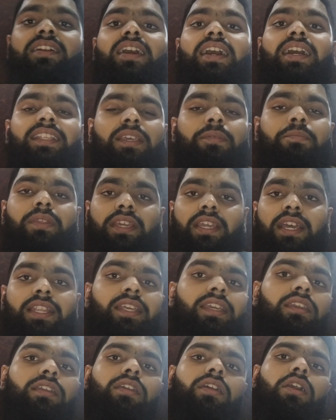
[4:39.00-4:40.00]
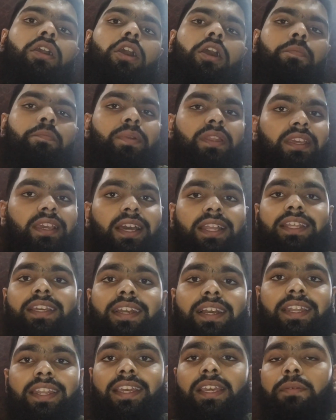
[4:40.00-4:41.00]
से खाते हैं बिरयानी और
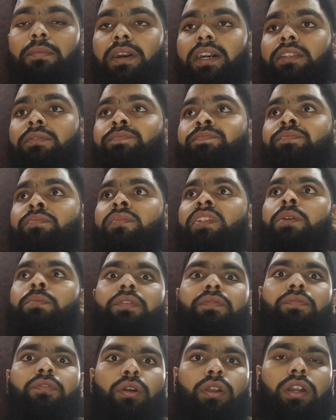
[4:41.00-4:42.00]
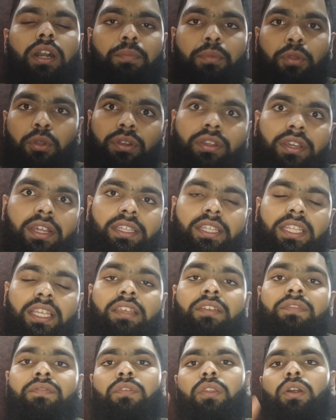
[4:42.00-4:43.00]
बिरयानी खाने के बाद फिर ब्लॉग अपलोड करते
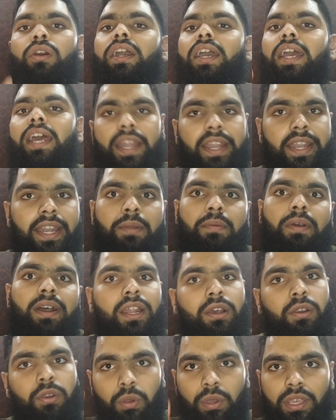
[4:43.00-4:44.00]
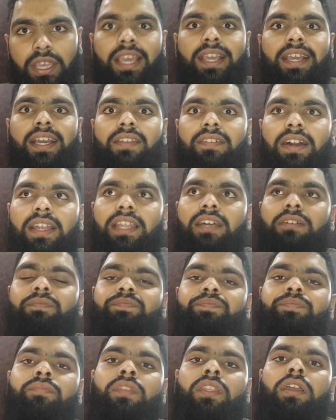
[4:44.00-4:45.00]
हैं ब्लॉग एडिट हमारा हो गया है कल वाला
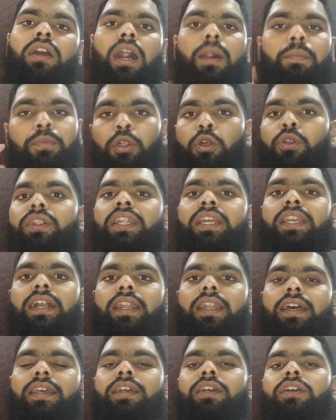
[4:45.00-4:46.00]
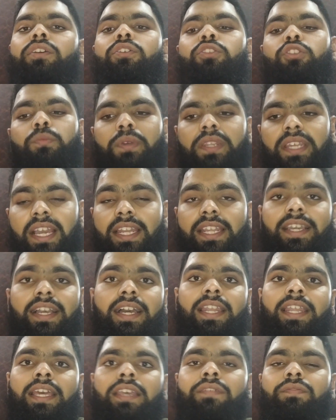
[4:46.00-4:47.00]
अपलोड नहीं करा है तो बिरयानी
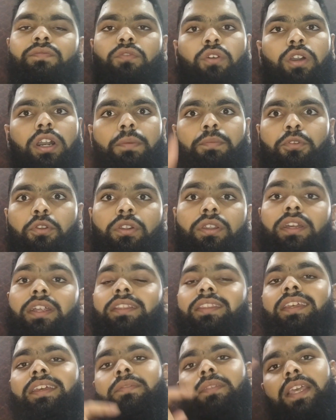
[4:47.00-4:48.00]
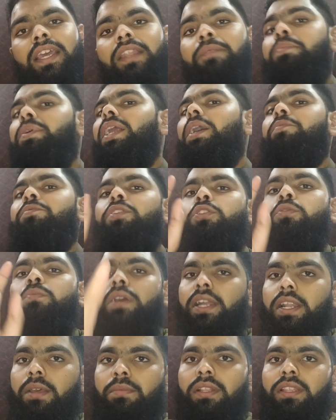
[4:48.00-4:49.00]
खा लें ब्लॉग अपलोड करते हैं दैन फिर आपसे
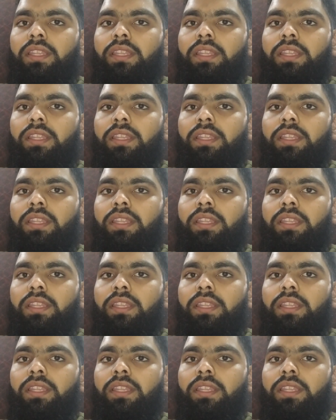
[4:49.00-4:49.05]
दोबारा